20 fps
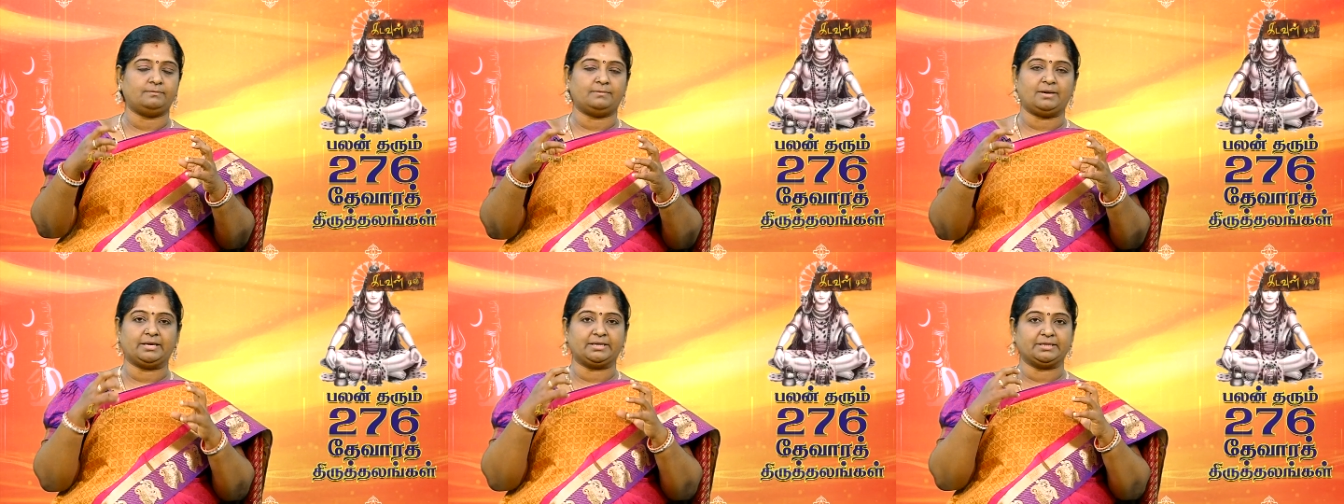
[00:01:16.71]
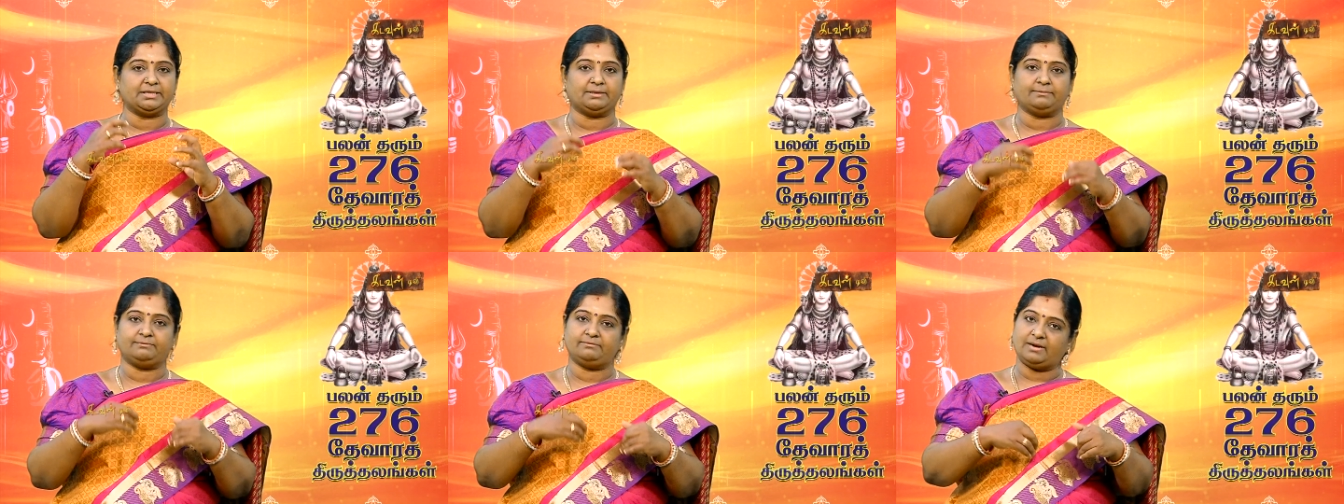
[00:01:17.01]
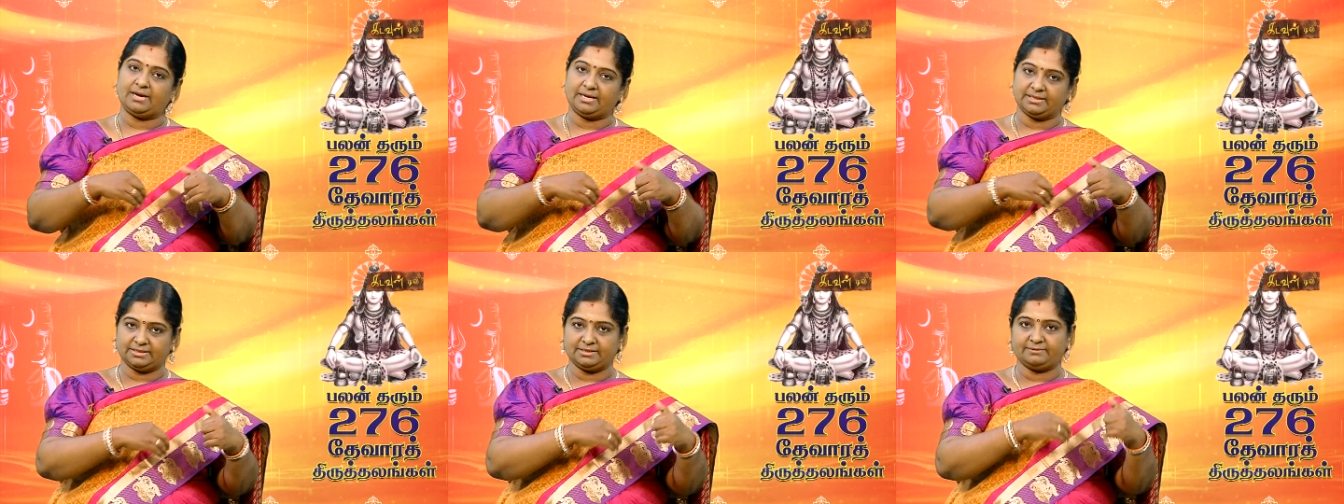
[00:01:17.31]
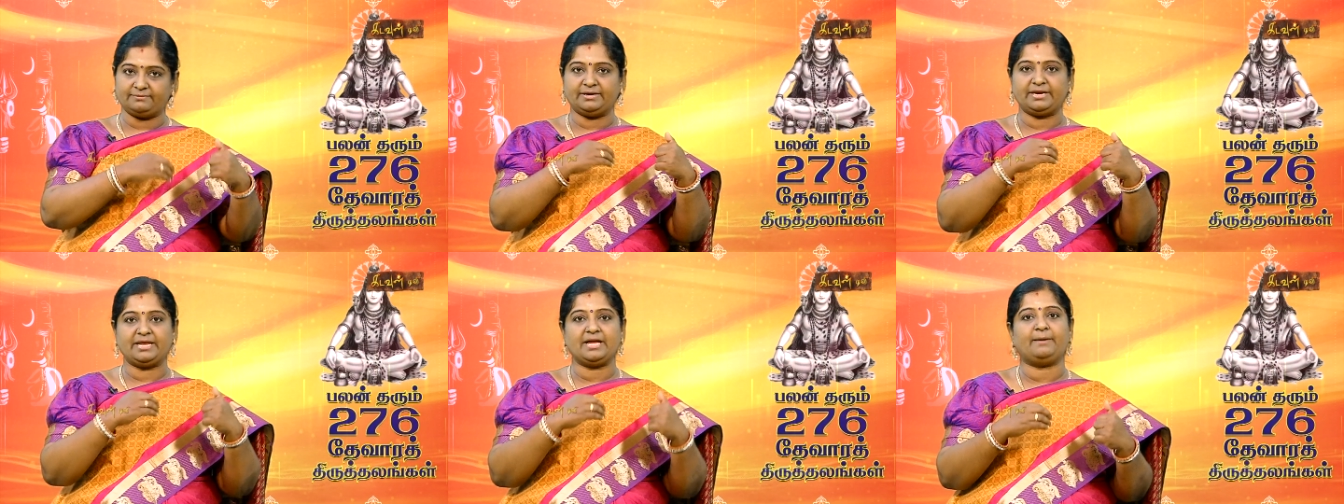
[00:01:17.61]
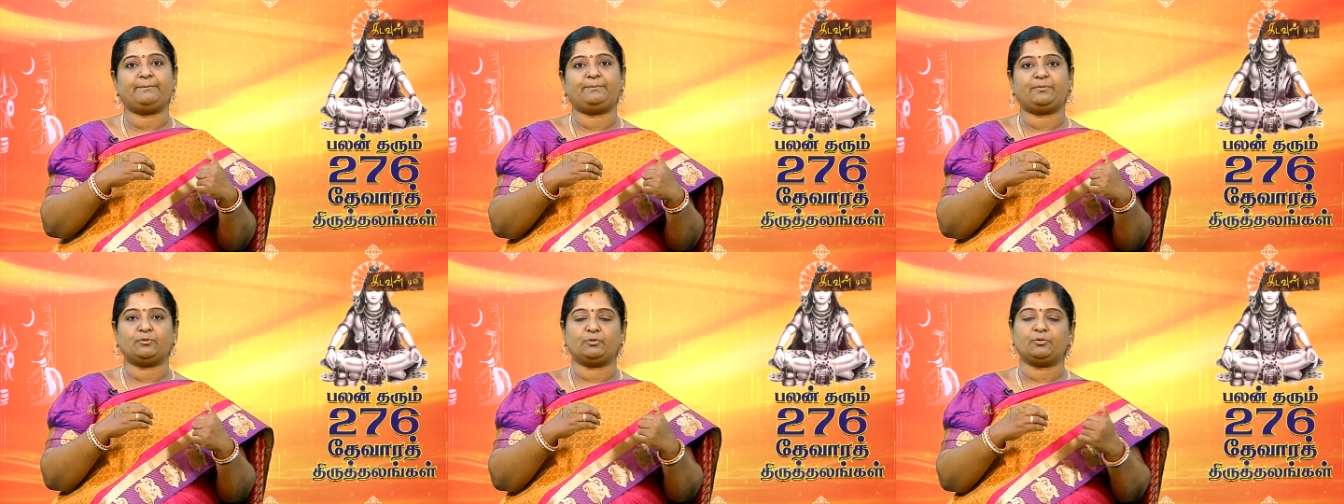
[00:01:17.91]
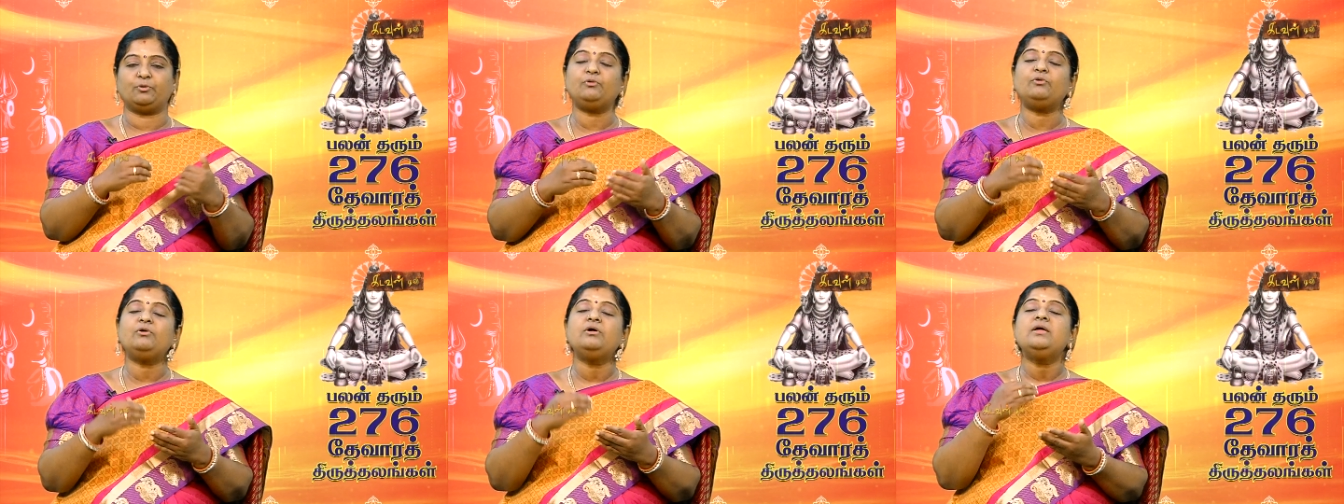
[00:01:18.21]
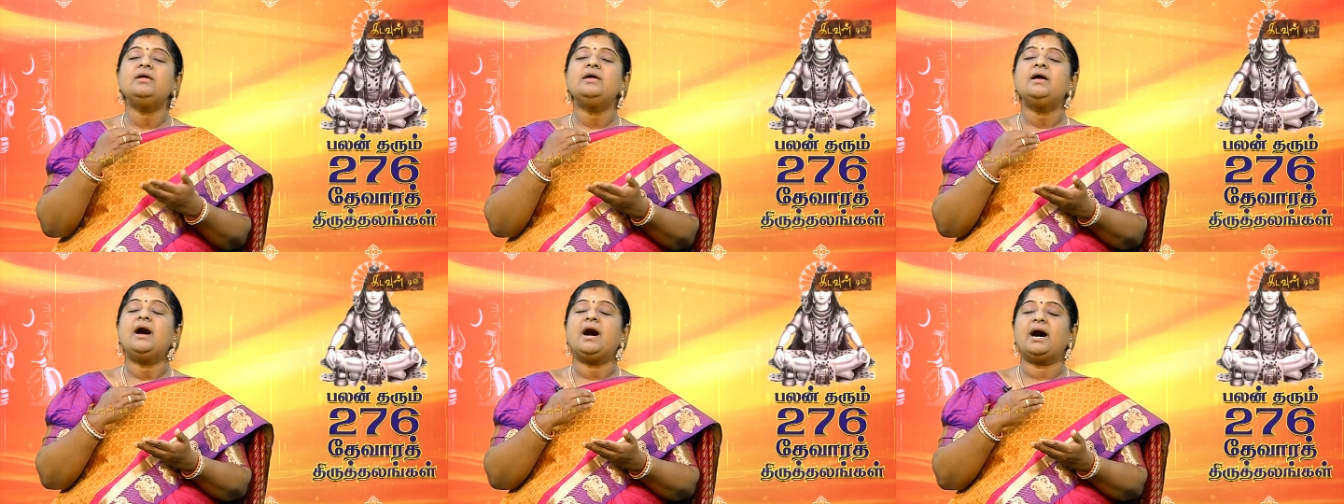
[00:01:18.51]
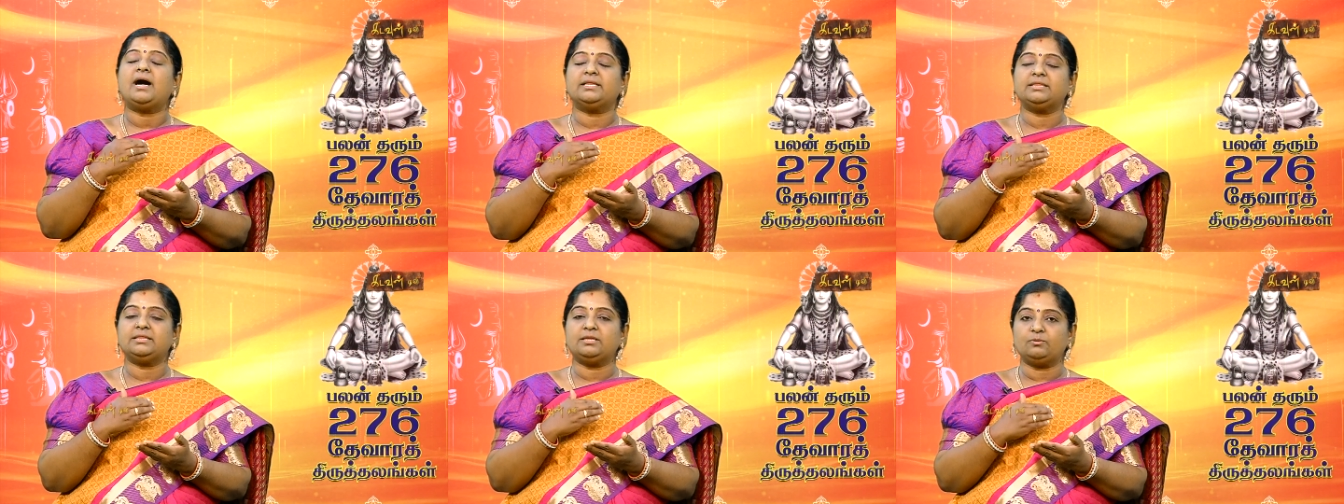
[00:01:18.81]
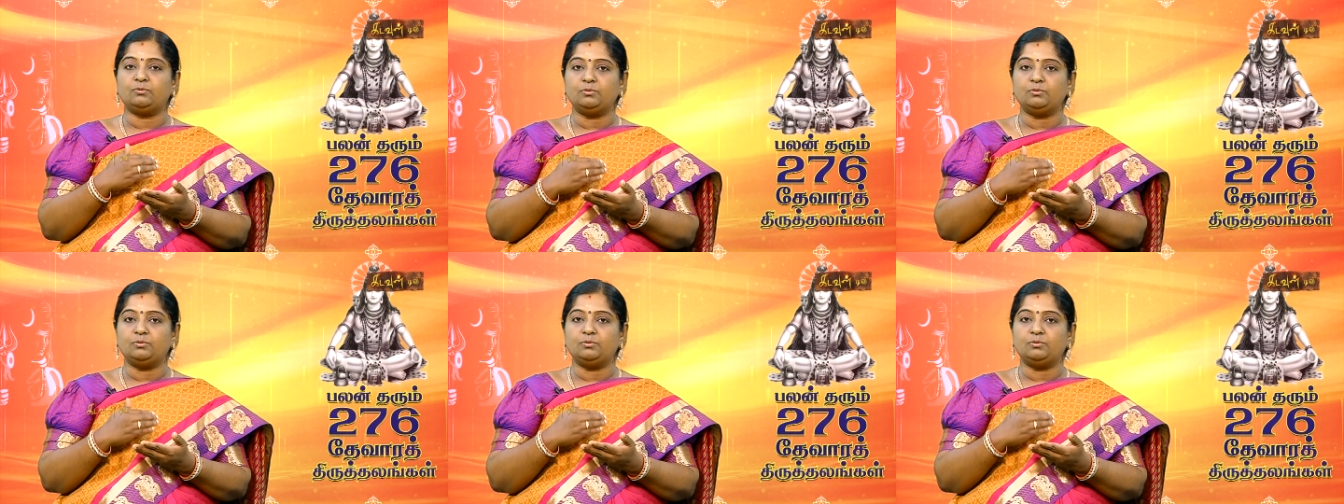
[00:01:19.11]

மார்க்கம் அந்த வழியாக போனோம் அந்த